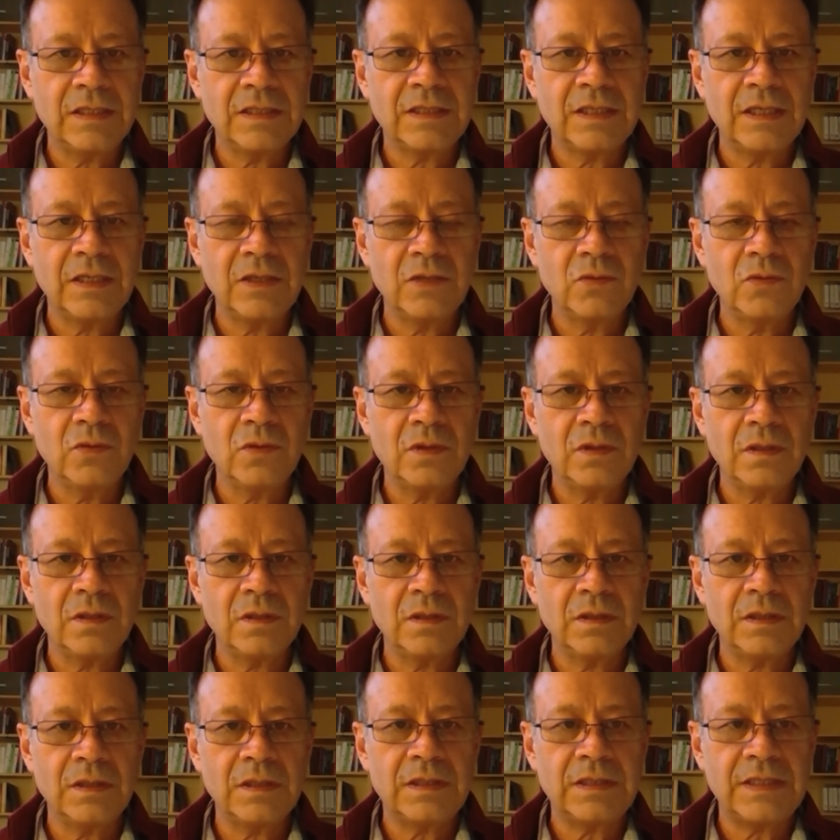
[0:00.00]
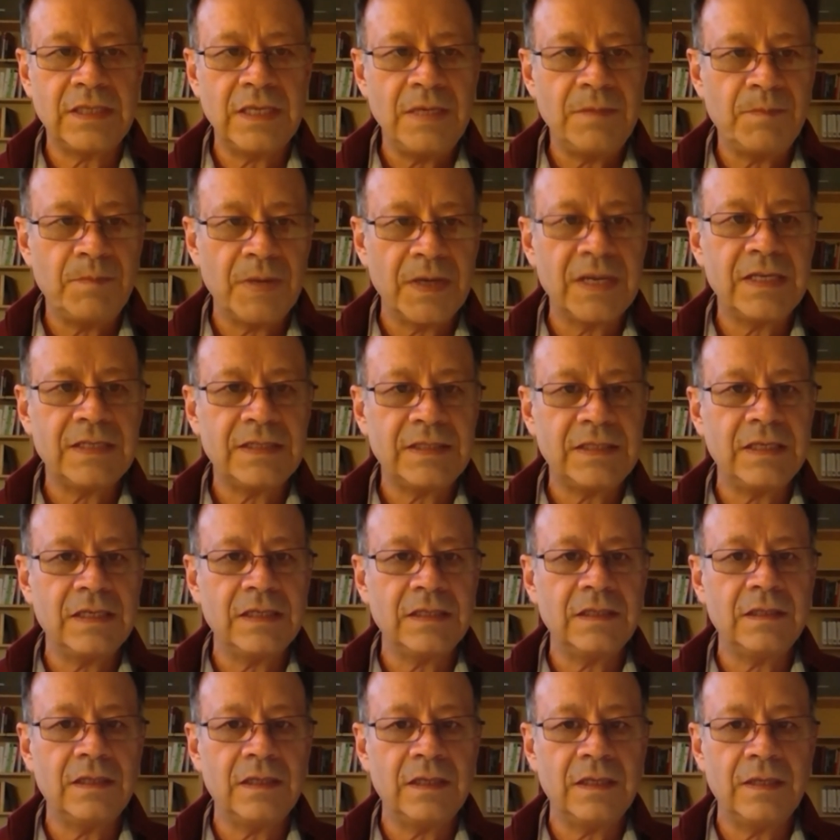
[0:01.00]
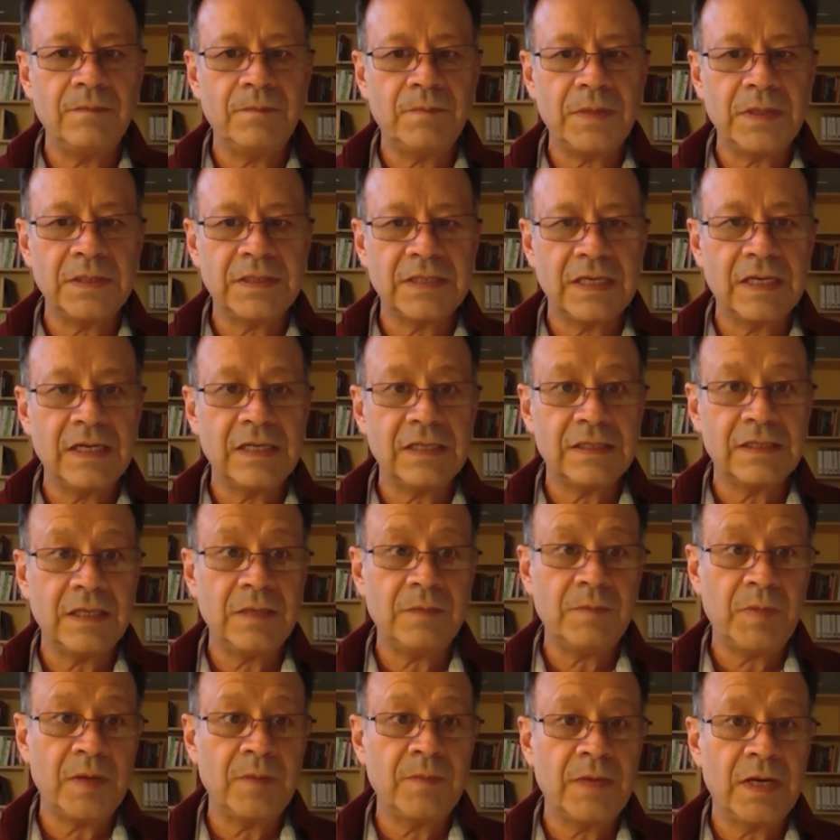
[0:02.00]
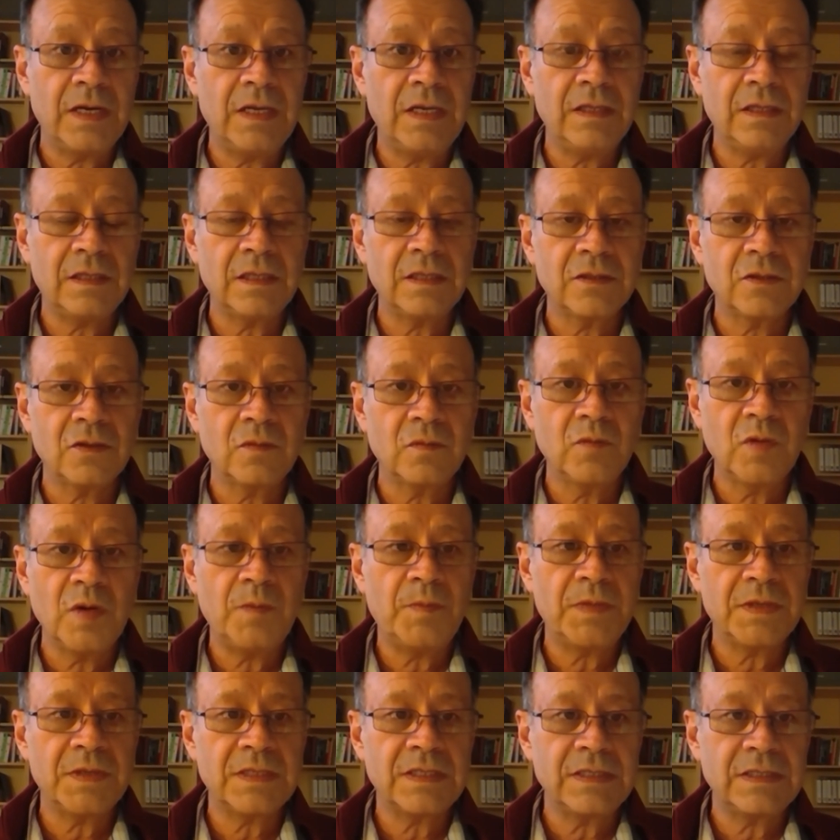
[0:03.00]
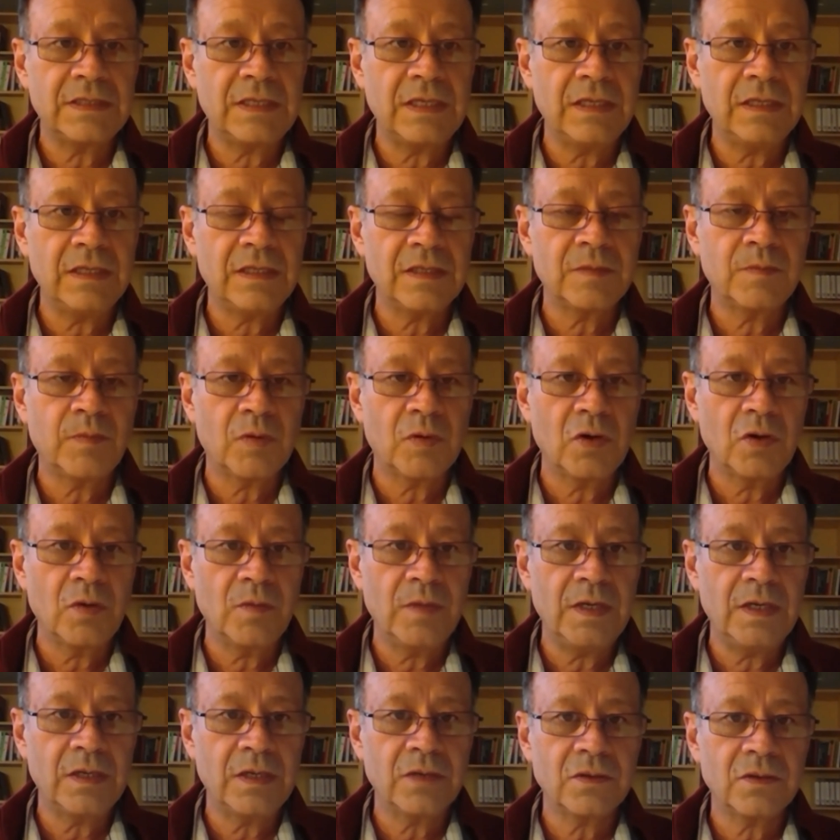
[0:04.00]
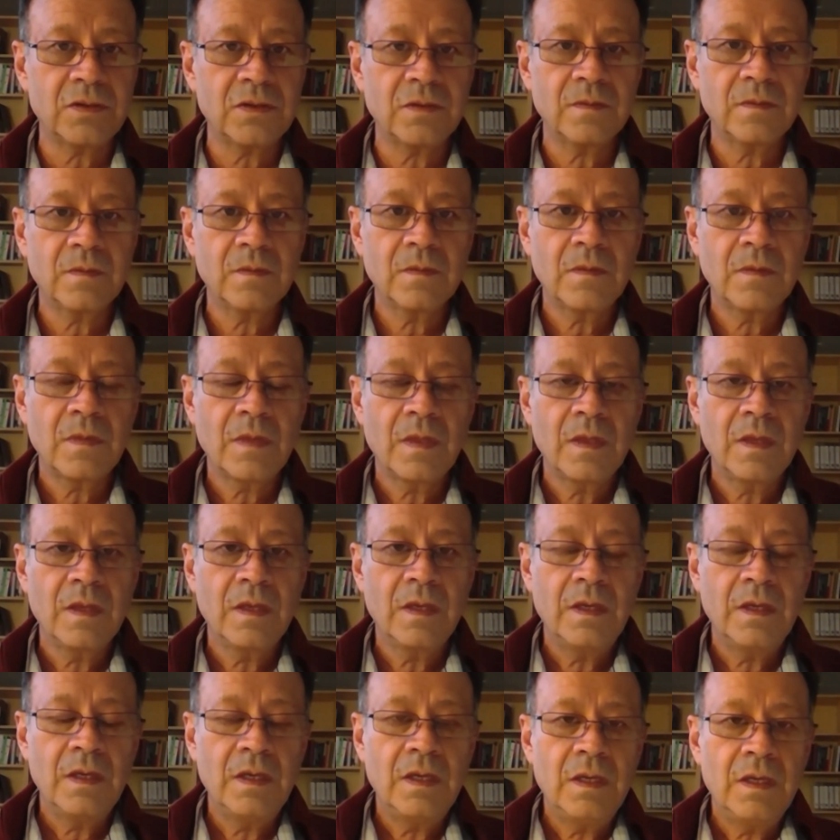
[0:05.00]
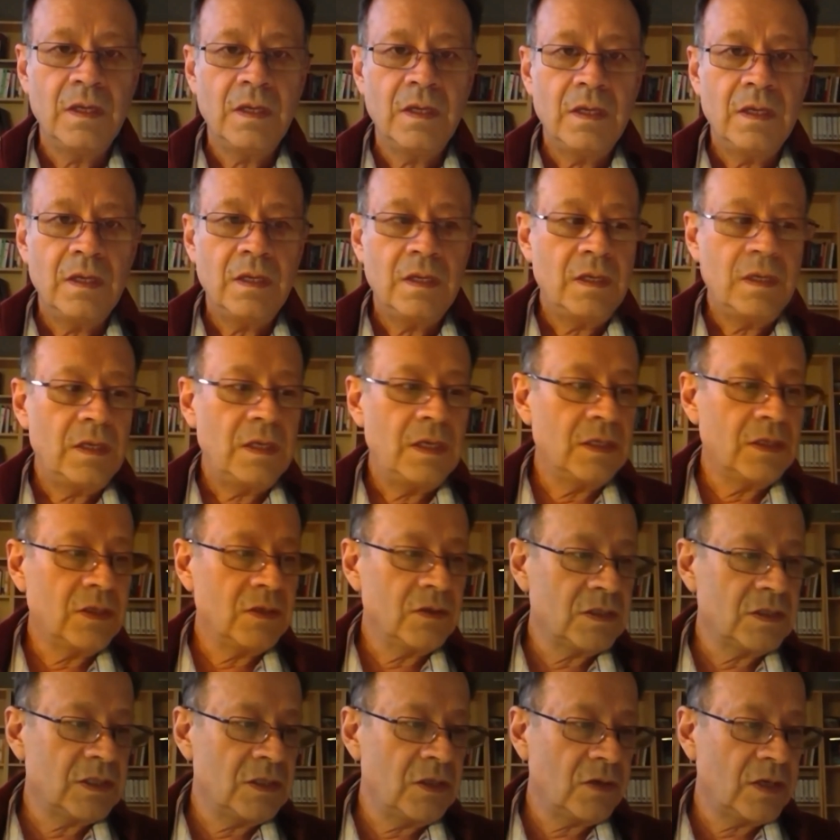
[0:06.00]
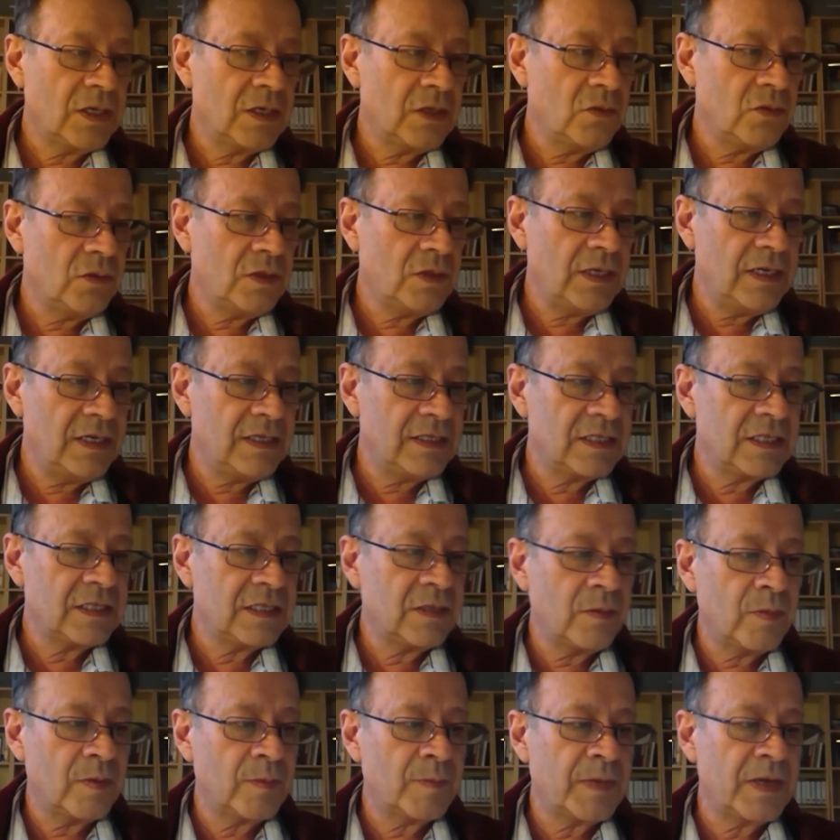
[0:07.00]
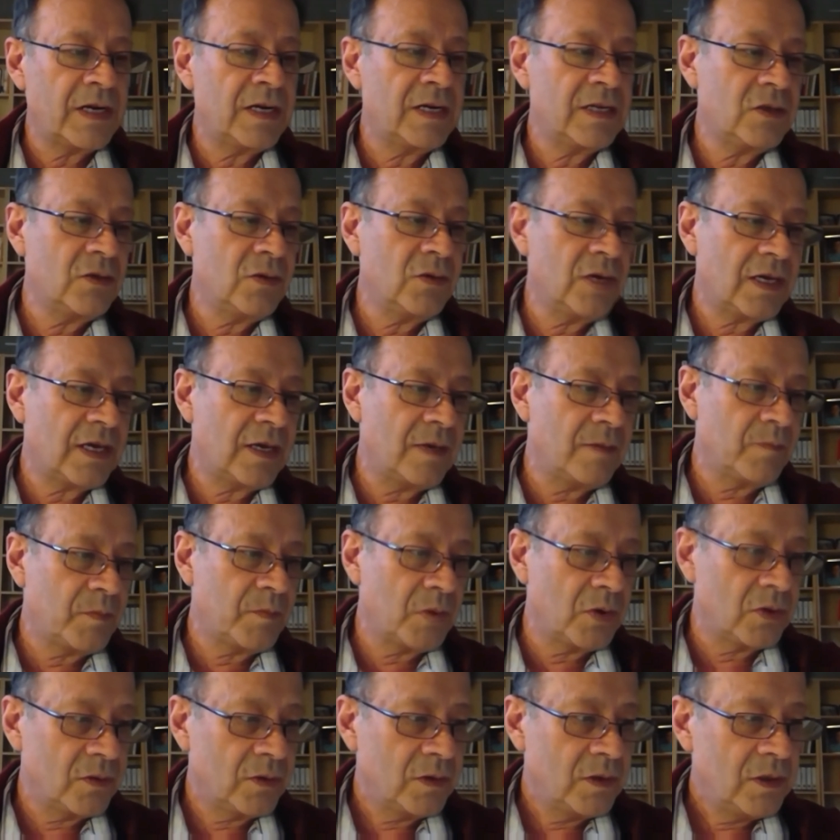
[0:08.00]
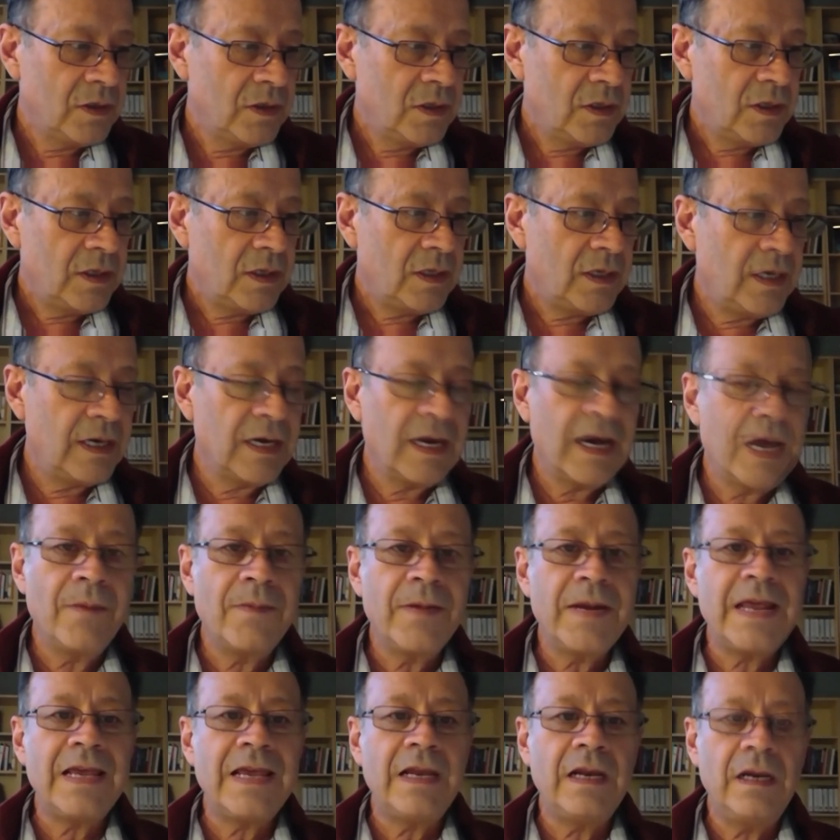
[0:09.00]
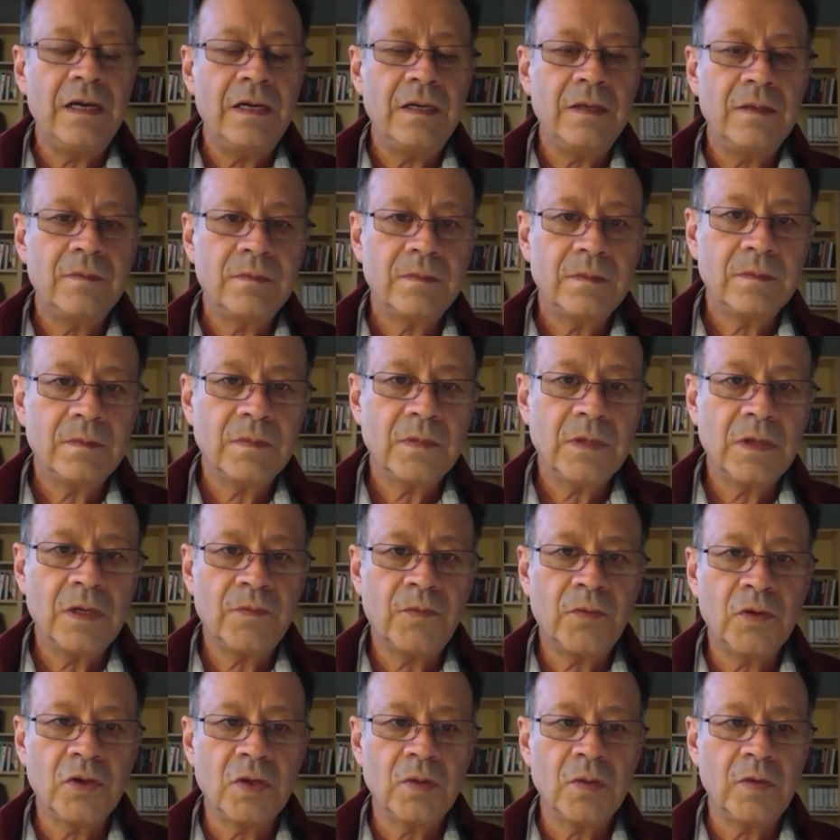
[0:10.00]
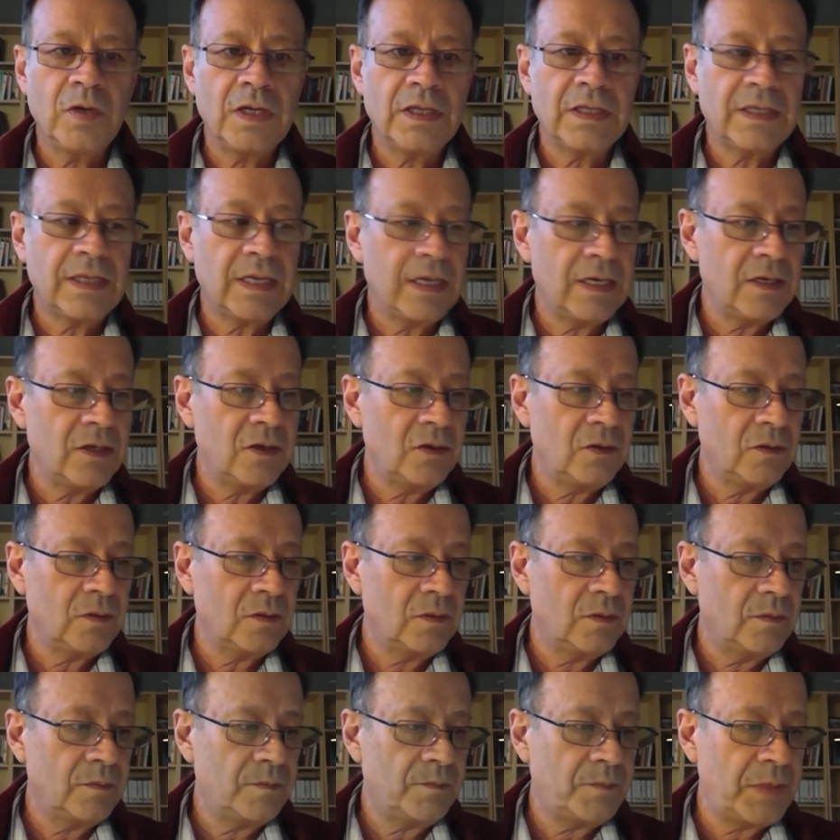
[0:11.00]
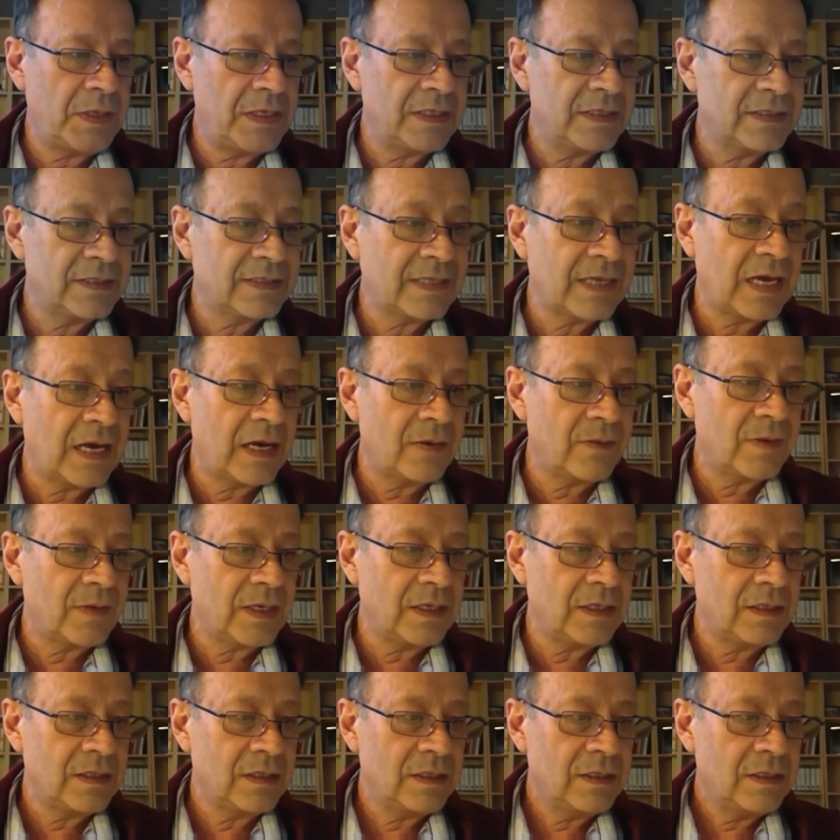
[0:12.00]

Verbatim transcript: salud sí parecen empezar a ser permanentes o muy persistentes por lo menos. Y entonces lo que tú tienes es que, para darte un ejemplo, en abril el Fondo Monetario pensaba